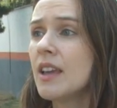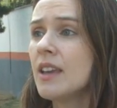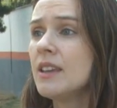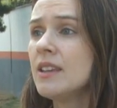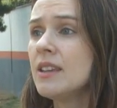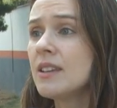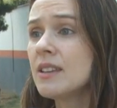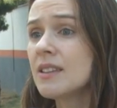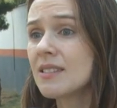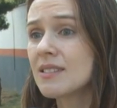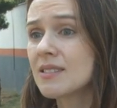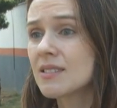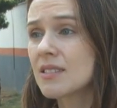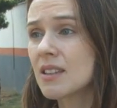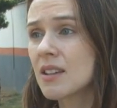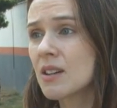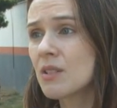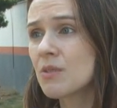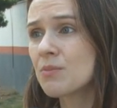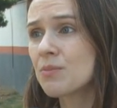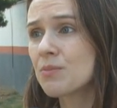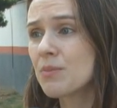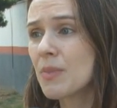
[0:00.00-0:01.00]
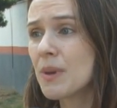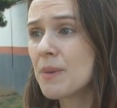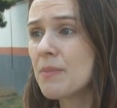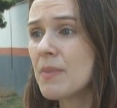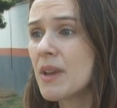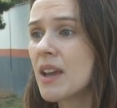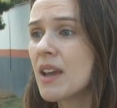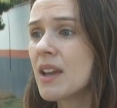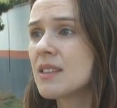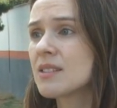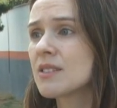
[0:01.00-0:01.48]
E são
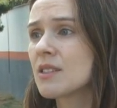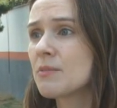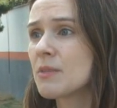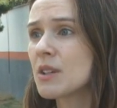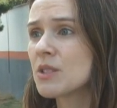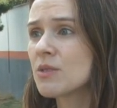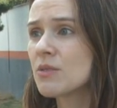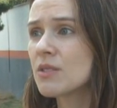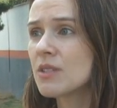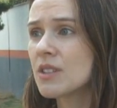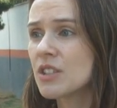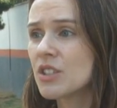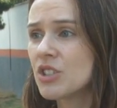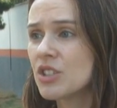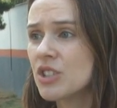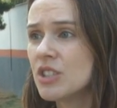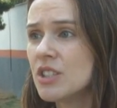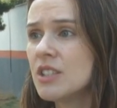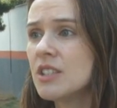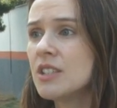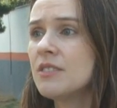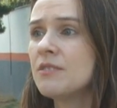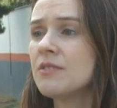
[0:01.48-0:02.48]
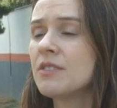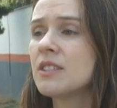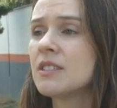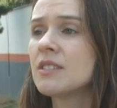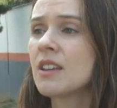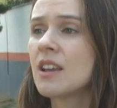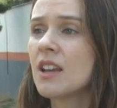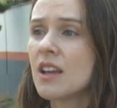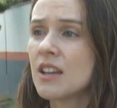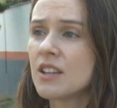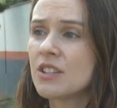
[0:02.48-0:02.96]
bebês, são mais
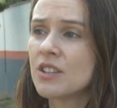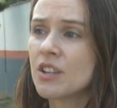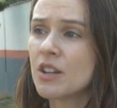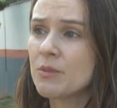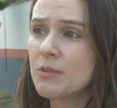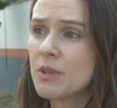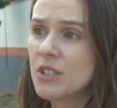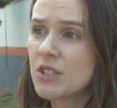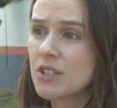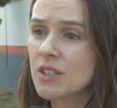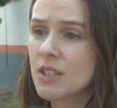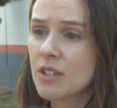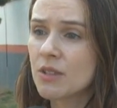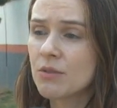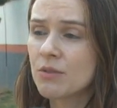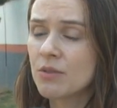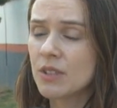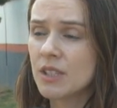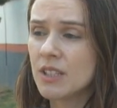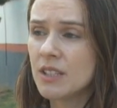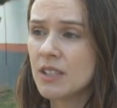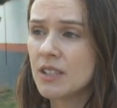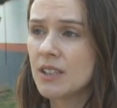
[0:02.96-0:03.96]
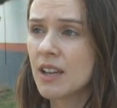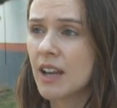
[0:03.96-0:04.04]
suscetíveis, geralmente estão em